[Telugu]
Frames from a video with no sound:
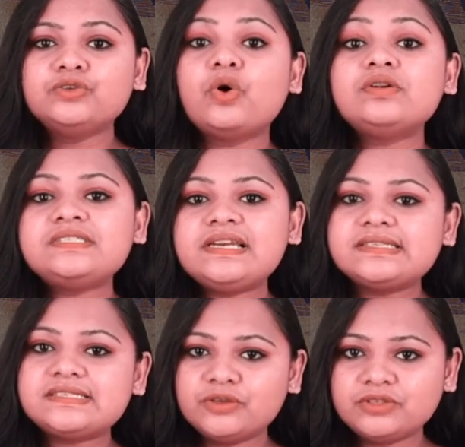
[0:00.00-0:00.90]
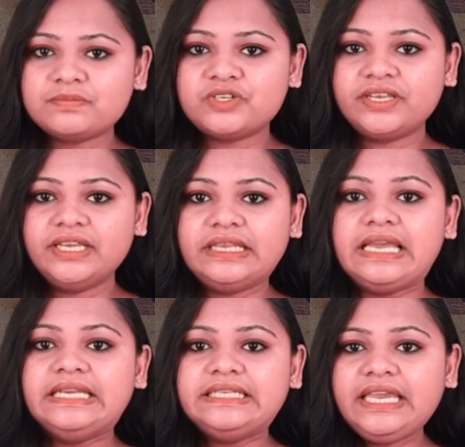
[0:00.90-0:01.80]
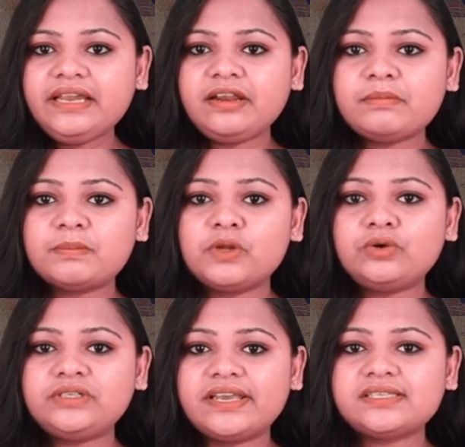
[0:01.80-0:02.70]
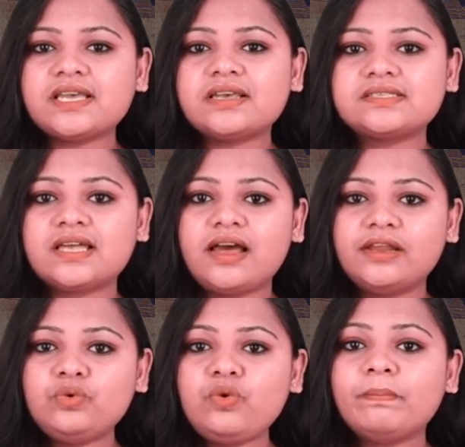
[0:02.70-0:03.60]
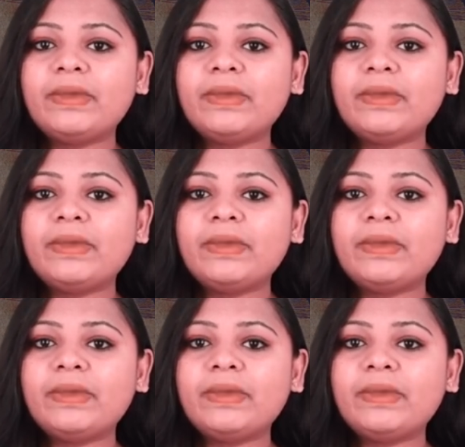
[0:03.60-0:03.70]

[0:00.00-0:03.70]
గోన్స్లేస్ యుద్ధం జరిగింది ఈ క్రమంలో టెక్సాస్ దళాలు